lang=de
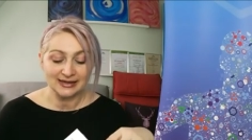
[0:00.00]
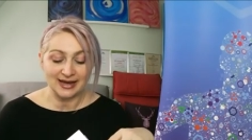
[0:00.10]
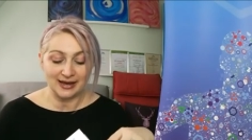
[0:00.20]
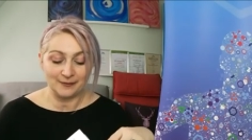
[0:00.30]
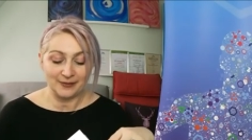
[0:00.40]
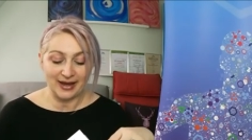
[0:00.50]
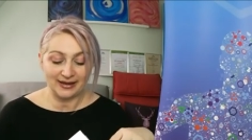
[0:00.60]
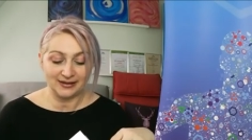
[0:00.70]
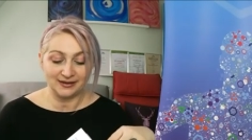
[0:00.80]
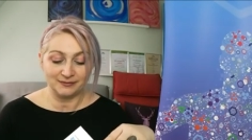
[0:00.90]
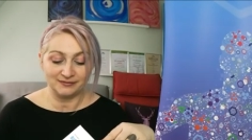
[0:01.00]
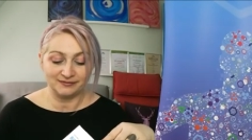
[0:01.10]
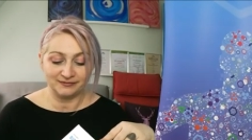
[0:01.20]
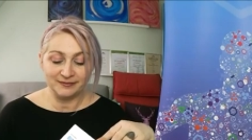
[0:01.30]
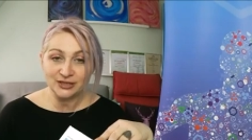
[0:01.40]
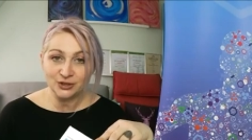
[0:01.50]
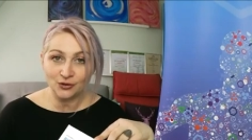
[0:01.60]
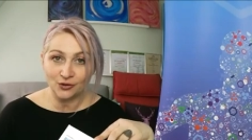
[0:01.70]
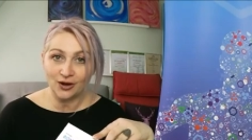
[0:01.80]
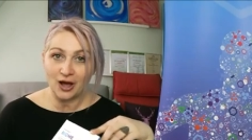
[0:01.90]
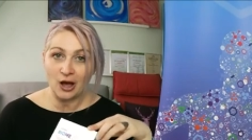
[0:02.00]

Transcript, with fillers: ähm, eine Mischung